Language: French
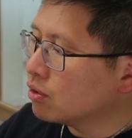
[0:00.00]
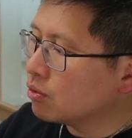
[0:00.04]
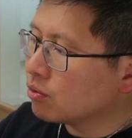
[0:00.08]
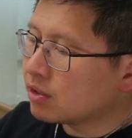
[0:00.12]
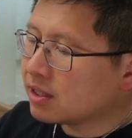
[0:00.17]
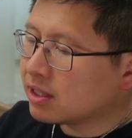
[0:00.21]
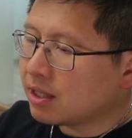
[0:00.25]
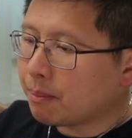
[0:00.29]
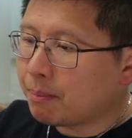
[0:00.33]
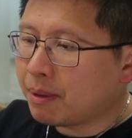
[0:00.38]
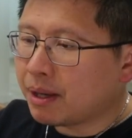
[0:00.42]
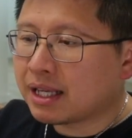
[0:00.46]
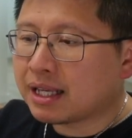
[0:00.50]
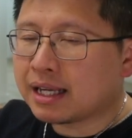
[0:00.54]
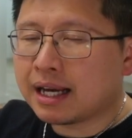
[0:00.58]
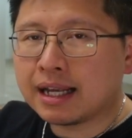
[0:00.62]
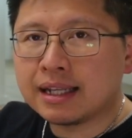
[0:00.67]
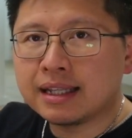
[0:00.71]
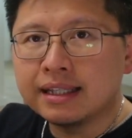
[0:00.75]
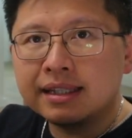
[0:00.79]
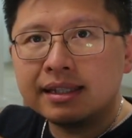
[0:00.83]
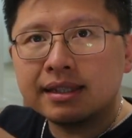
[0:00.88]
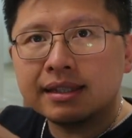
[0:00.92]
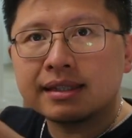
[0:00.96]
Donc, s'appelle
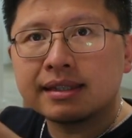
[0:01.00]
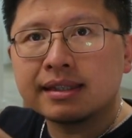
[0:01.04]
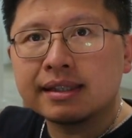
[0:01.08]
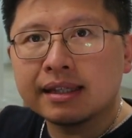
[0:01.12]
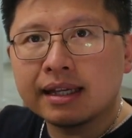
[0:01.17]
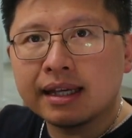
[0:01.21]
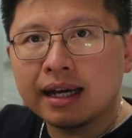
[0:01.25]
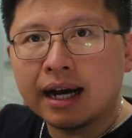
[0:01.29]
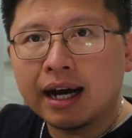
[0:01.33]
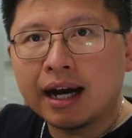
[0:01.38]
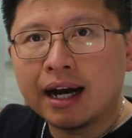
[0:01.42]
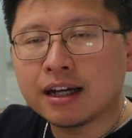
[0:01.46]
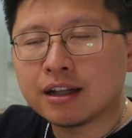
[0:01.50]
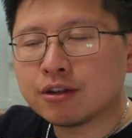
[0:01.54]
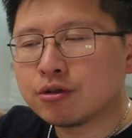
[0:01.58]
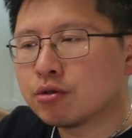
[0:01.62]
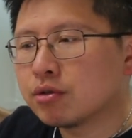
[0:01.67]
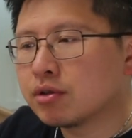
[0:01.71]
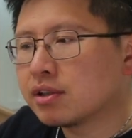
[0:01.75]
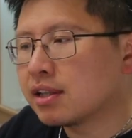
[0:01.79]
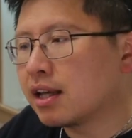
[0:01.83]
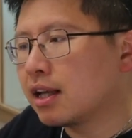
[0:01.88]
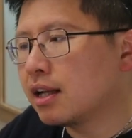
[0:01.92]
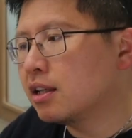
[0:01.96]
Kali,
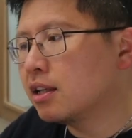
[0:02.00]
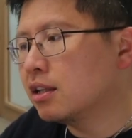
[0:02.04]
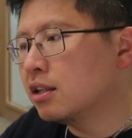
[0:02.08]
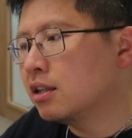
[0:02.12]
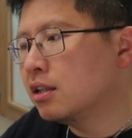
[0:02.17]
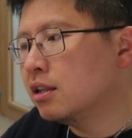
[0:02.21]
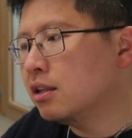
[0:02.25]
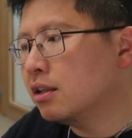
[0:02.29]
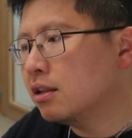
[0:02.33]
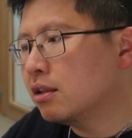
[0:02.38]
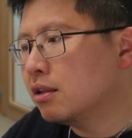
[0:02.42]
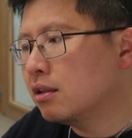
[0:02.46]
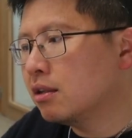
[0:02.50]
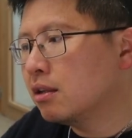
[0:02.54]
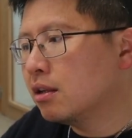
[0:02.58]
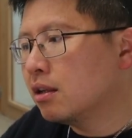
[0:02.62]
C-A-2-L-I.